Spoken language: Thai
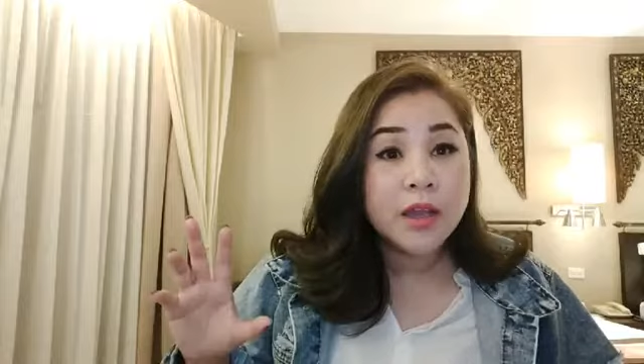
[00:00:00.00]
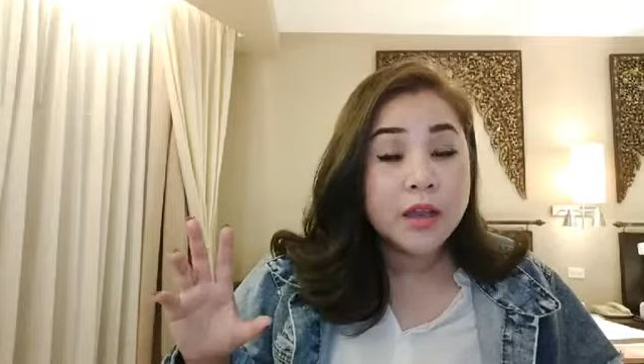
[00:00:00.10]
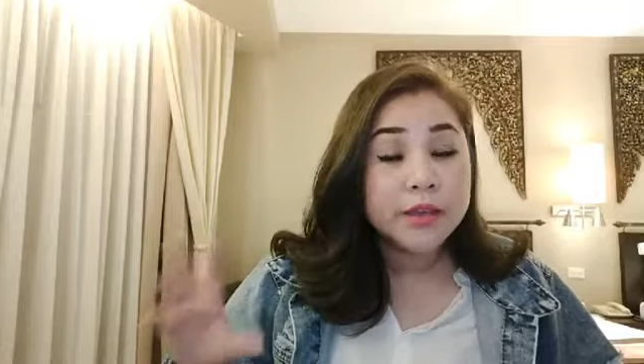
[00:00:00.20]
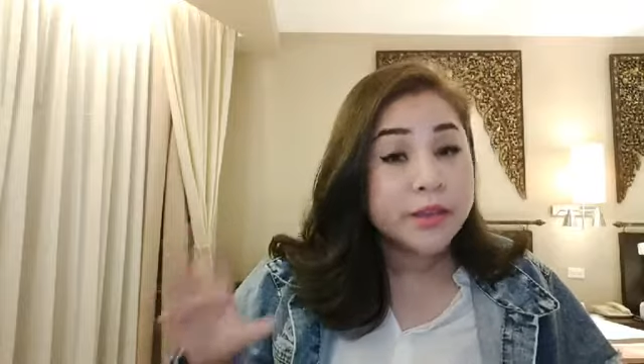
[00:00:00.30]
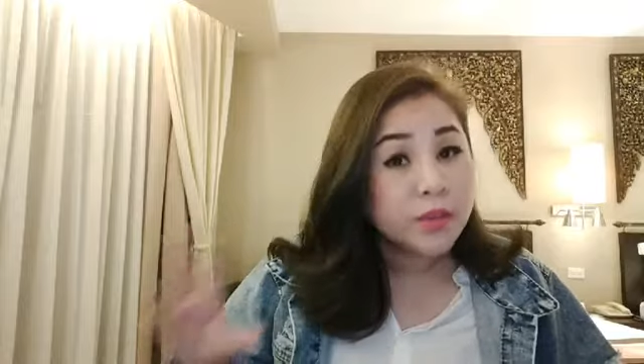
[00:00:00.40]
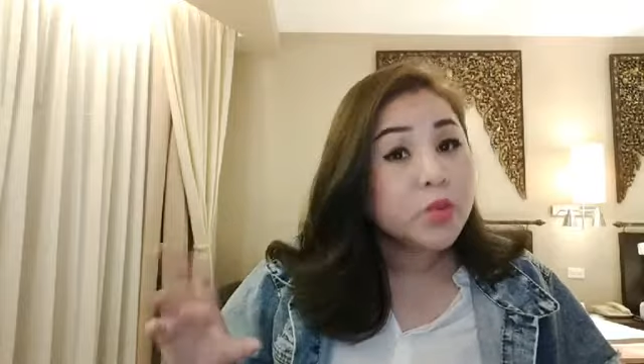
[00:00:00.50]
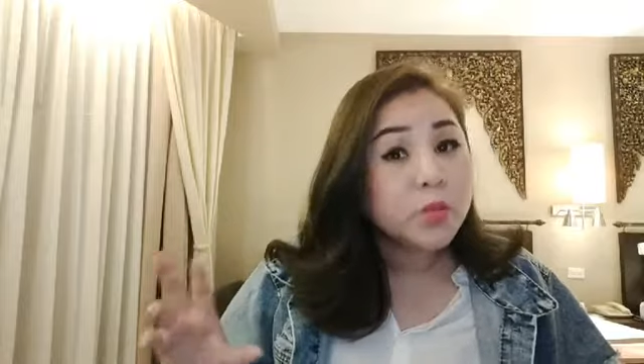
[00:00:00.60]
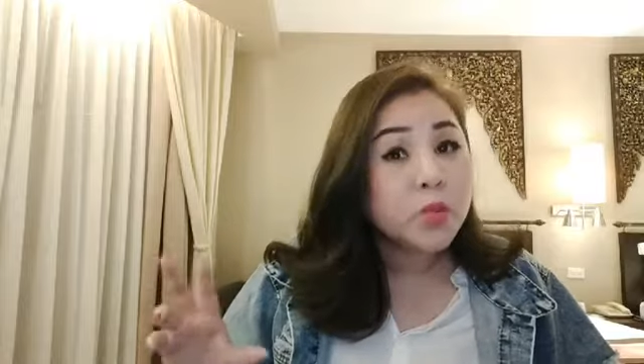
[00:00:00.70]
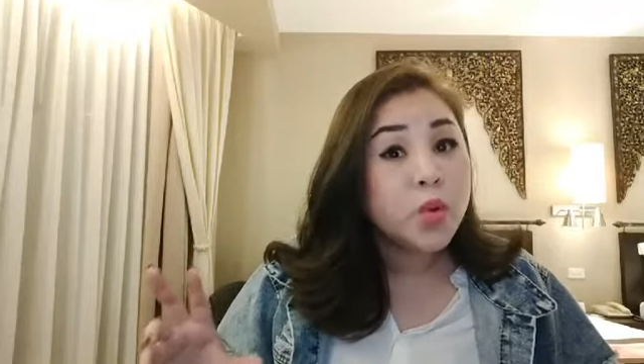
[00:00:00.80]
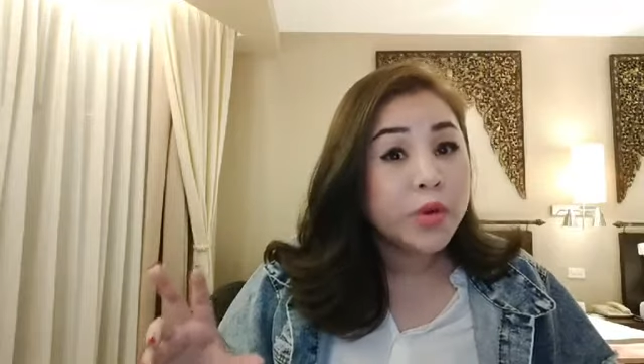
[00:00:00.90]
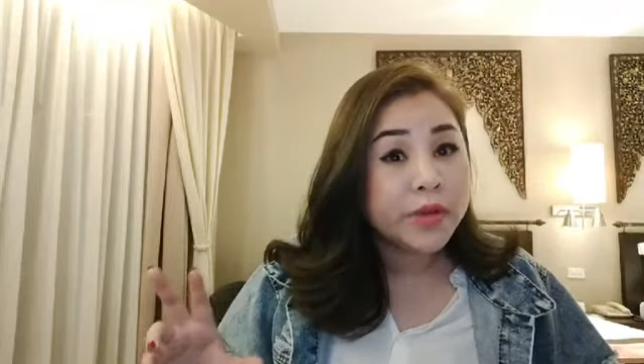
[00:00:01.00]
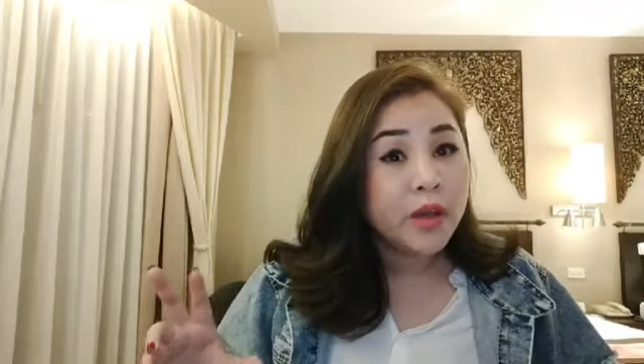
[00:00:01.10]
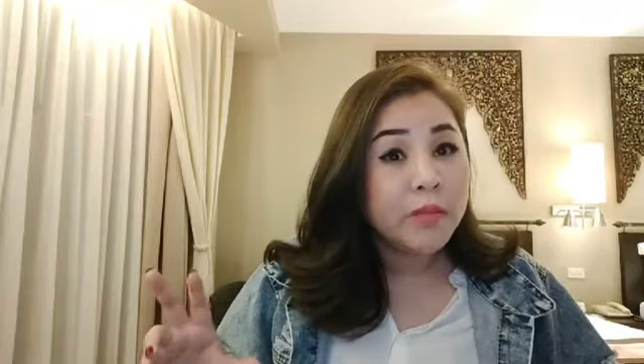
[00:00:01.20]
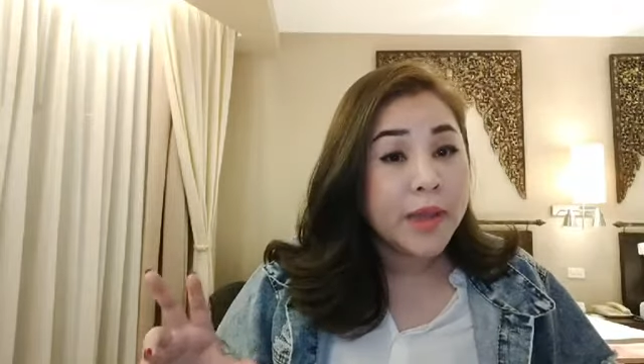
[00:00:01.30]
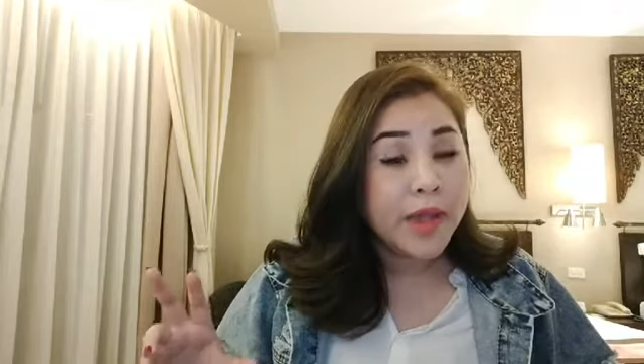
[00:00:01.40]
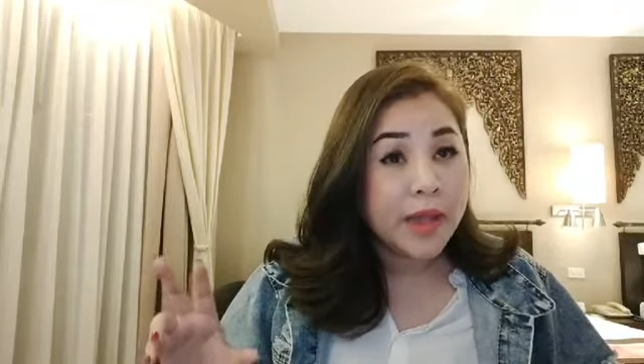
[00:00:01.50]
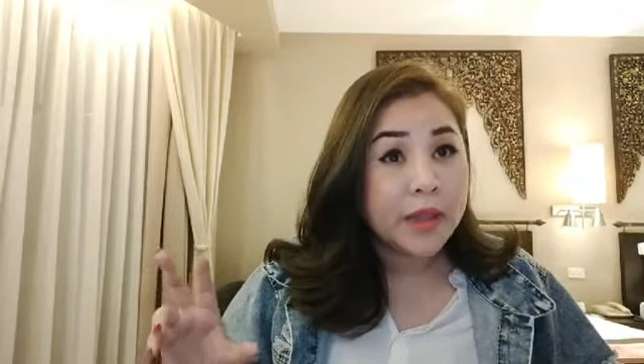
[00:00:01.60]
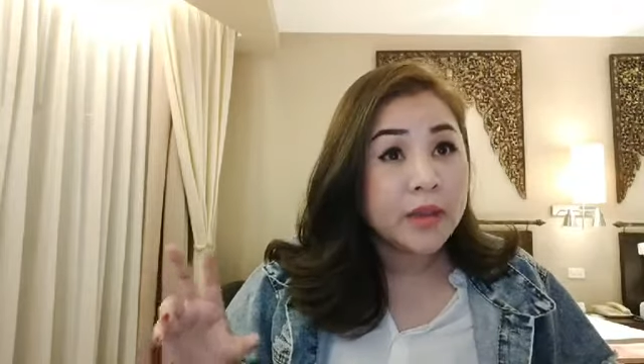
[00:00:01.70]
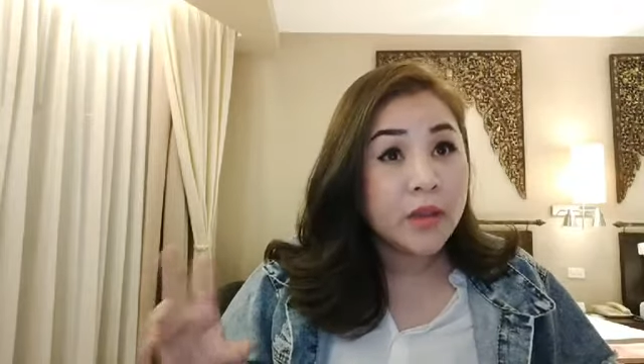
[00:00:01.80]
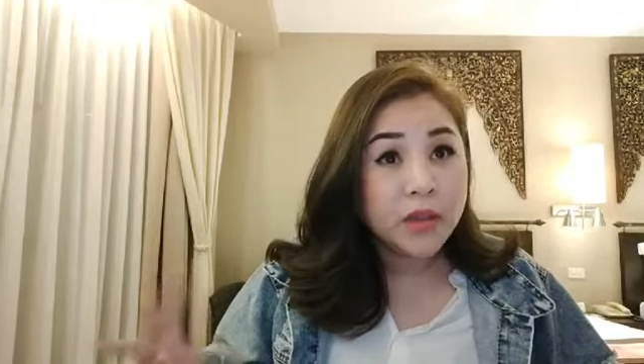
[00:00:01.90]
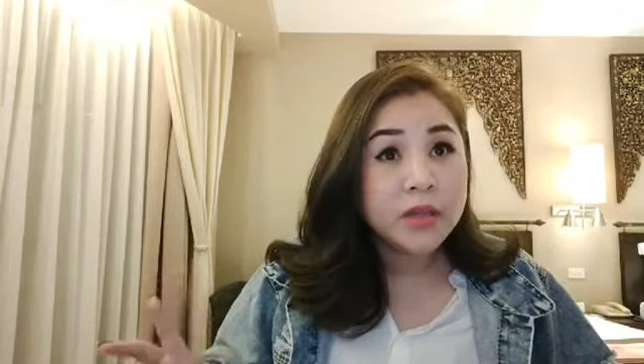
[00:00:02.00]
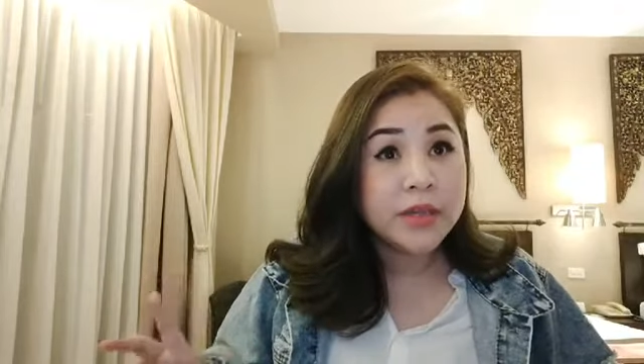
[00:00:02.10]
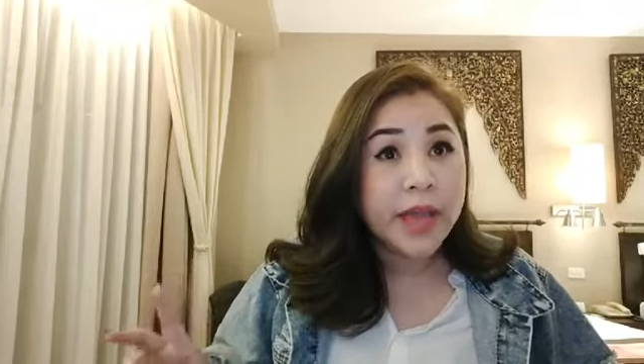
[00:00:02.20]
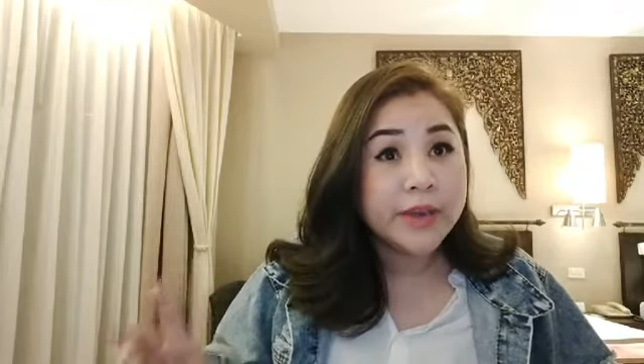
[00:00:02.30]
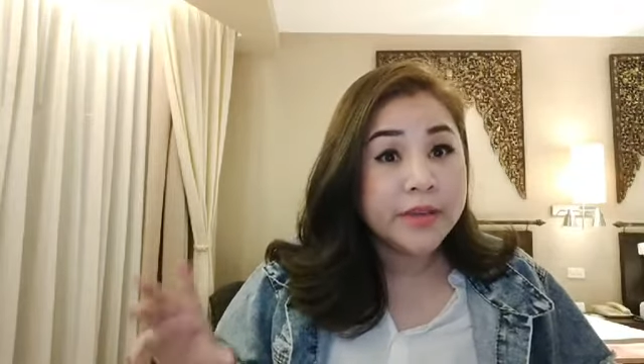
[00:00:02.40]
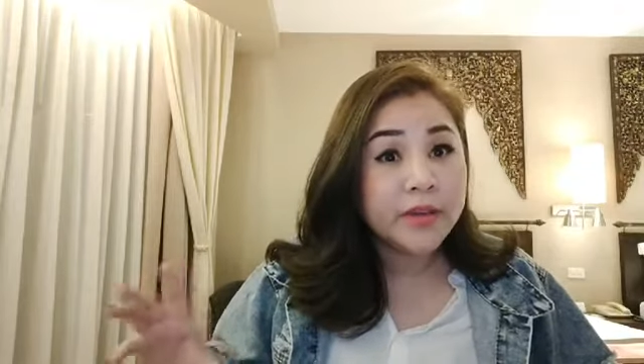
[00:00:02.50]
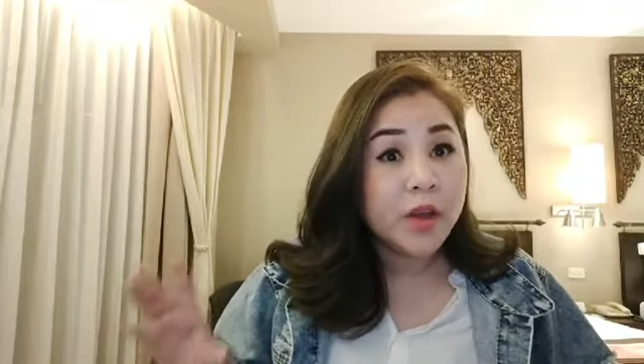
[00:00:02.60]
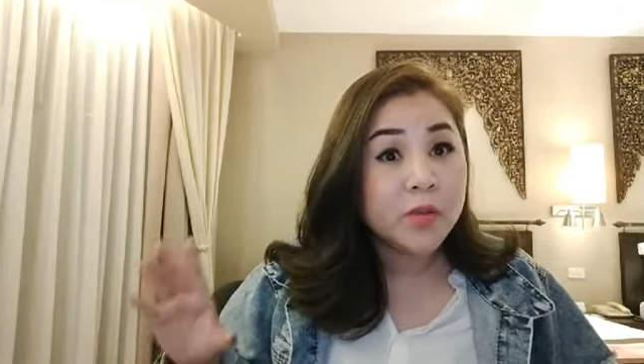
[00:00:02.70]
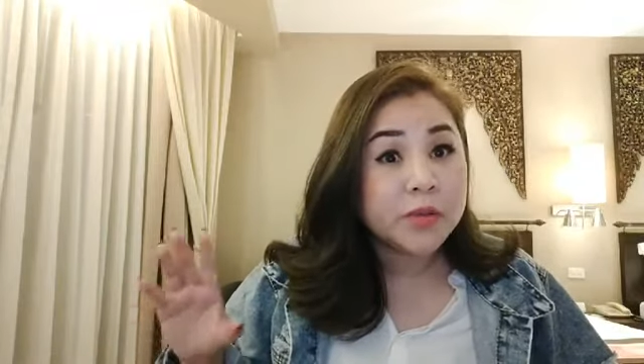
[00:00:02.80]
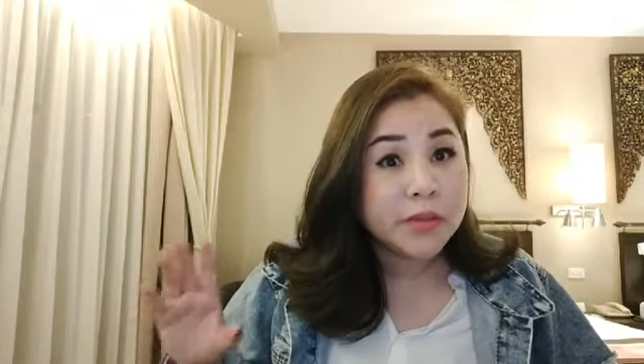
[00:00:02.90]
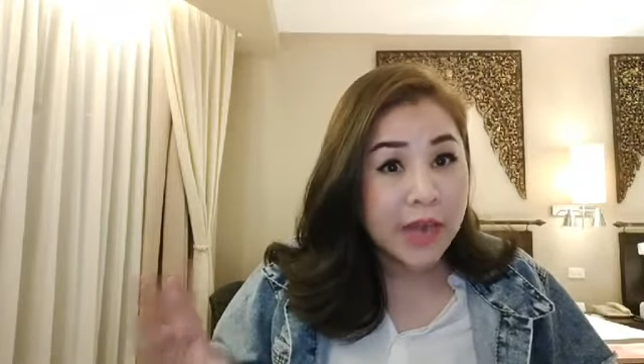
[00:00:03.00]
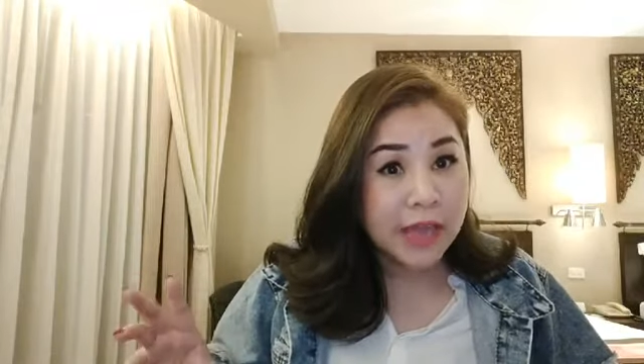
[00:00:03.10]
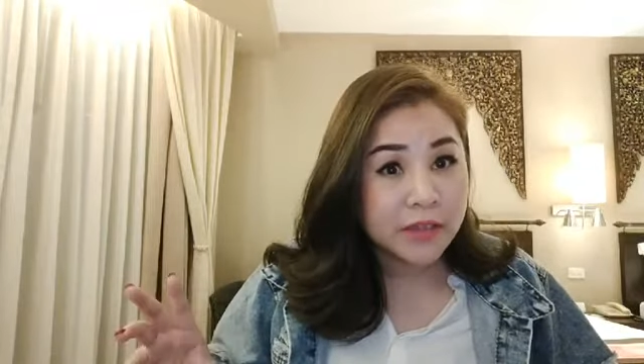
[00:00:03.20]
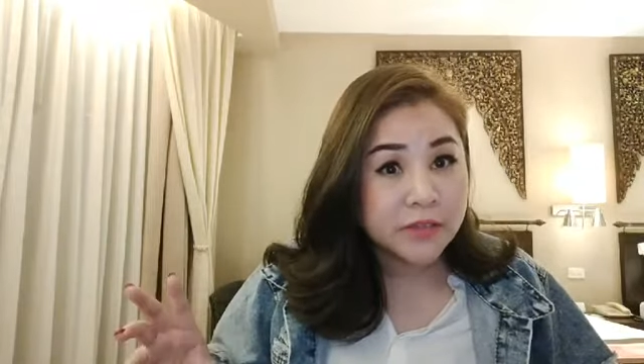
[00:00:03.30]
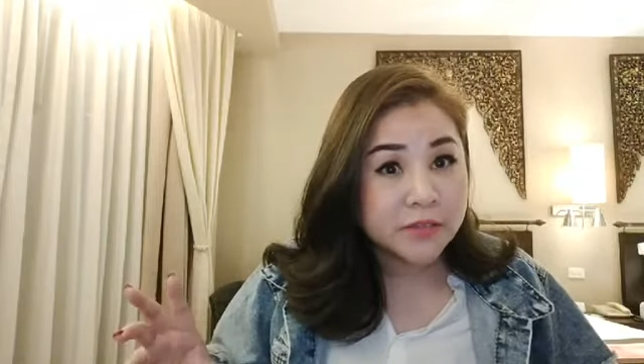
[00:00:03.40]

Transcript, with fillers: ดึงดูดผู้คนเข้ามา ก็คือการที่เรารัก